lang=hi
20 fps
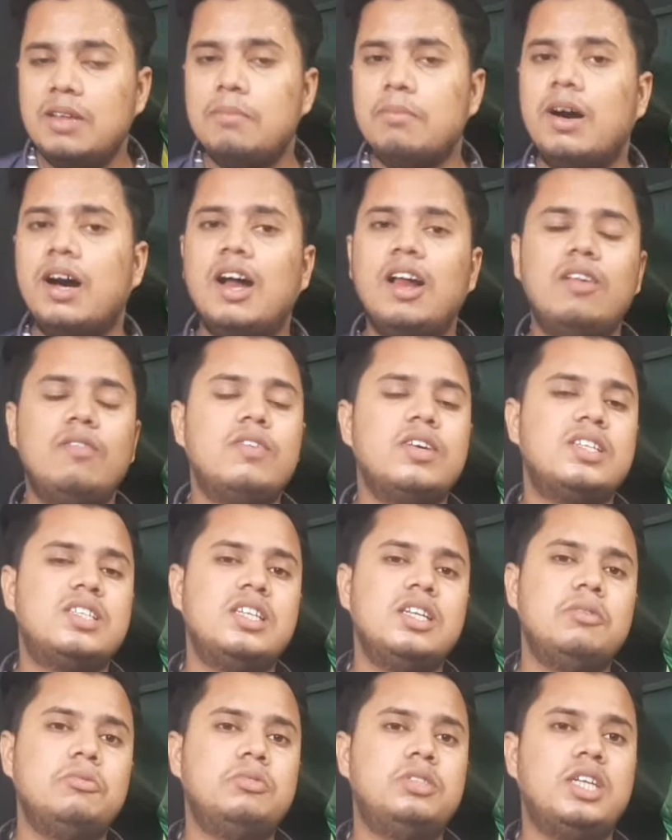इमाद
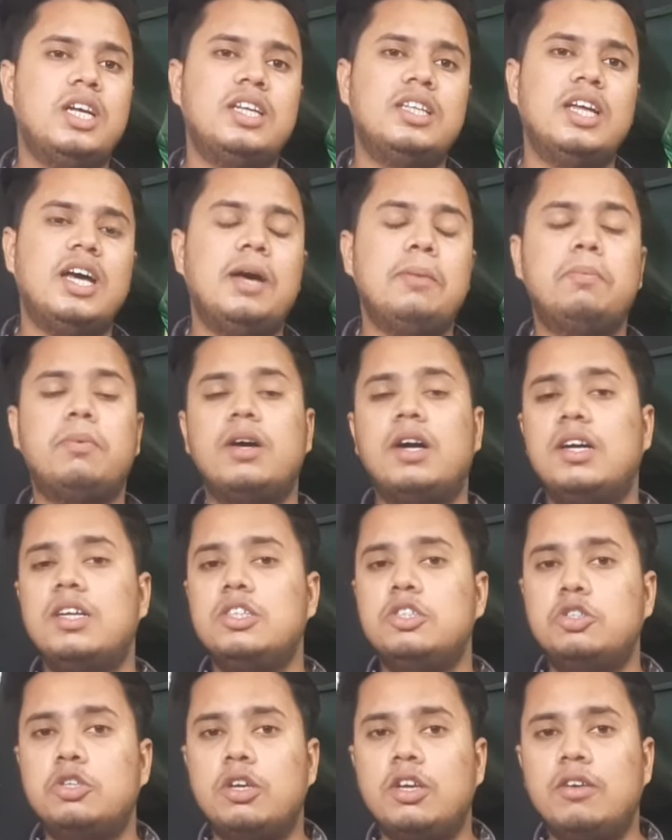वसीम शादाब
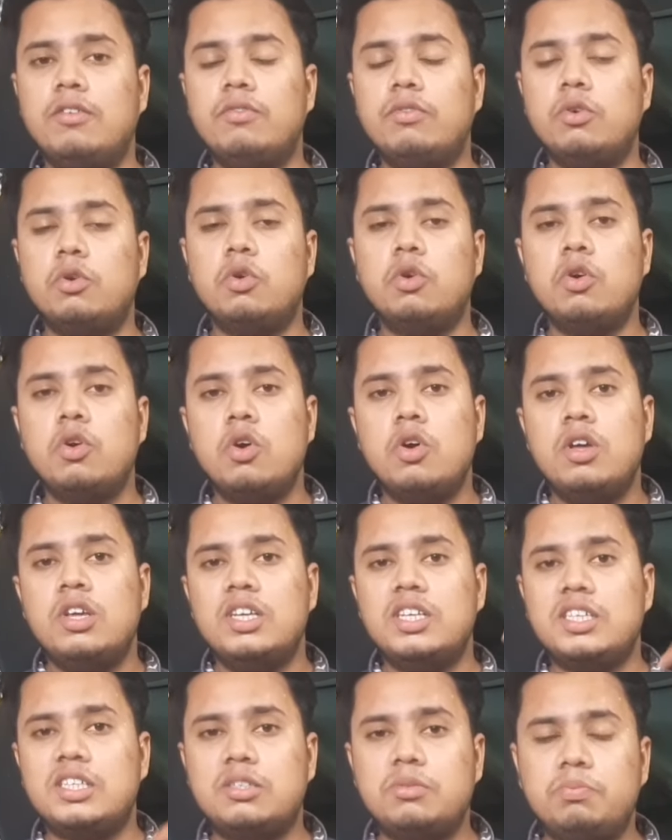खान जो है वो
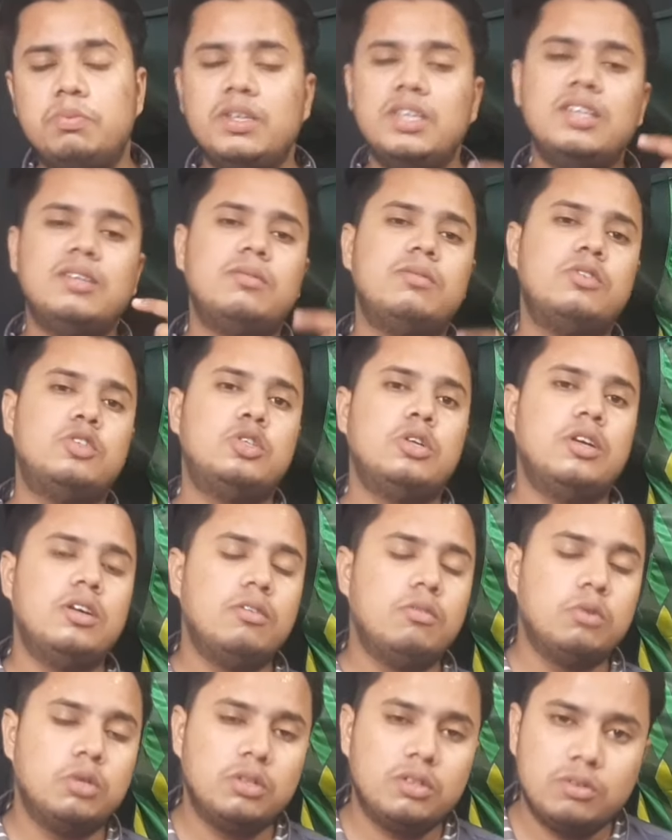स्पिन जो
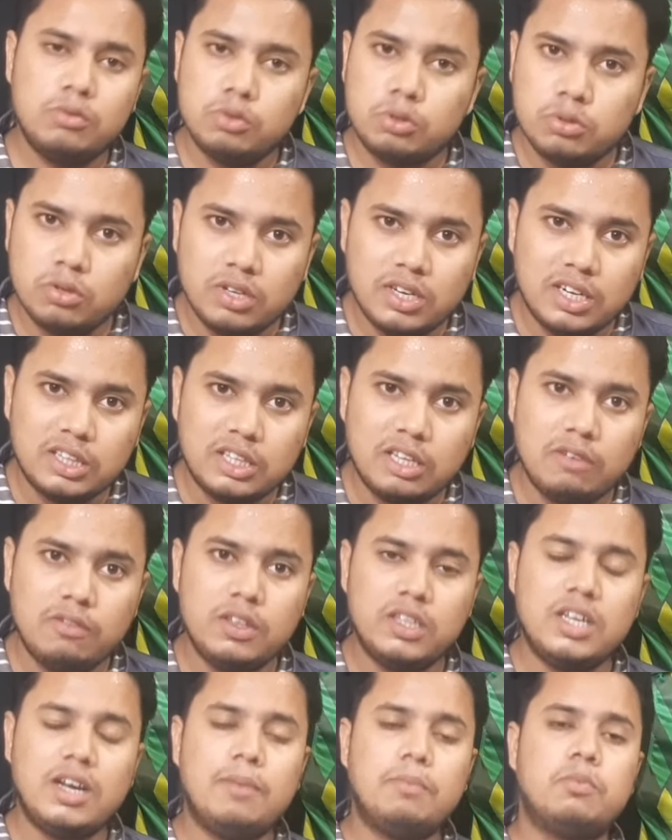है वो उसको करते
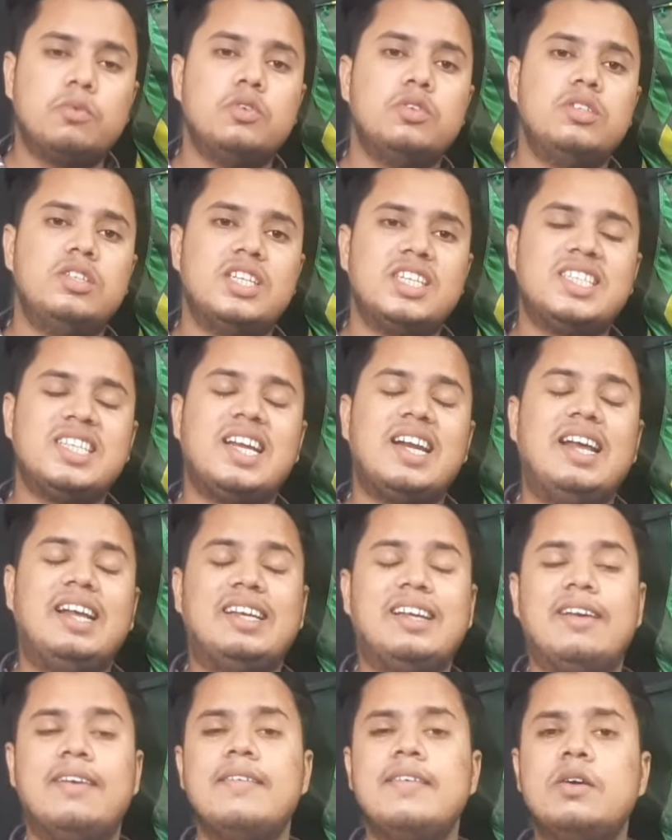हुए आपको नज़र
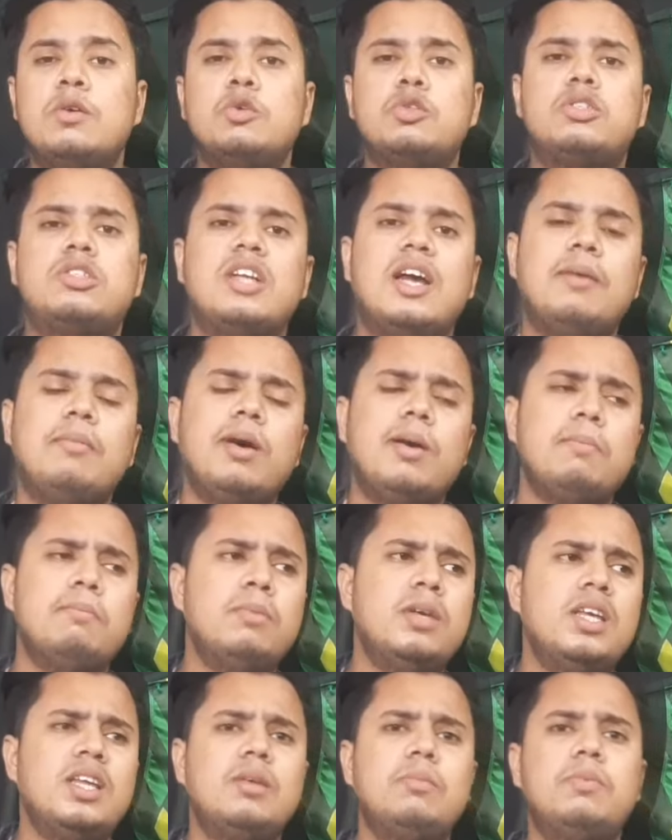आएंगे उसामा
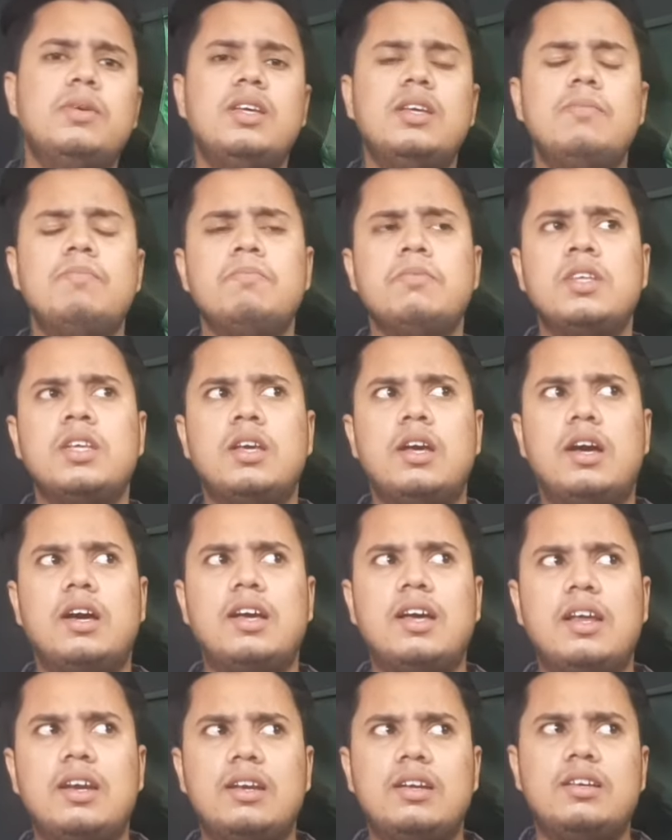मीर भी
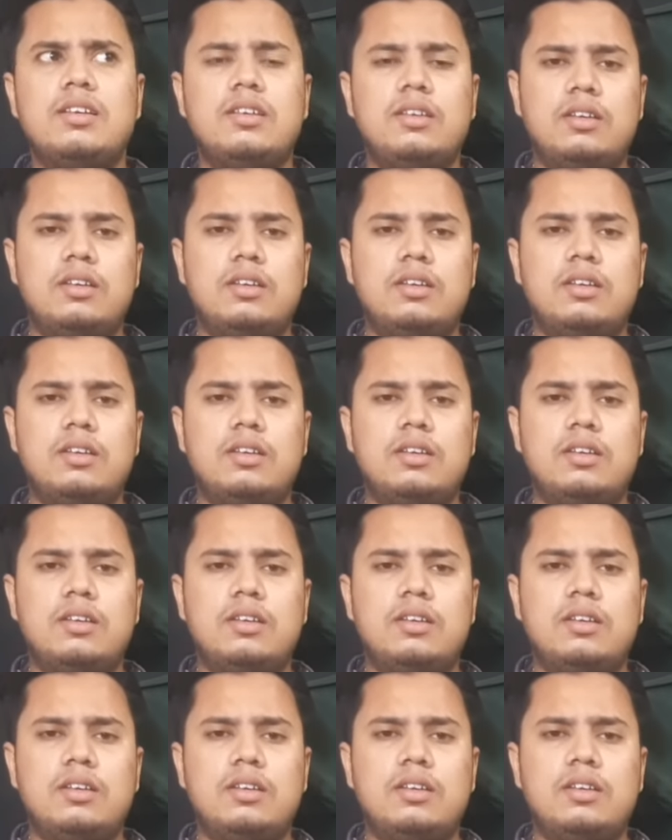अगर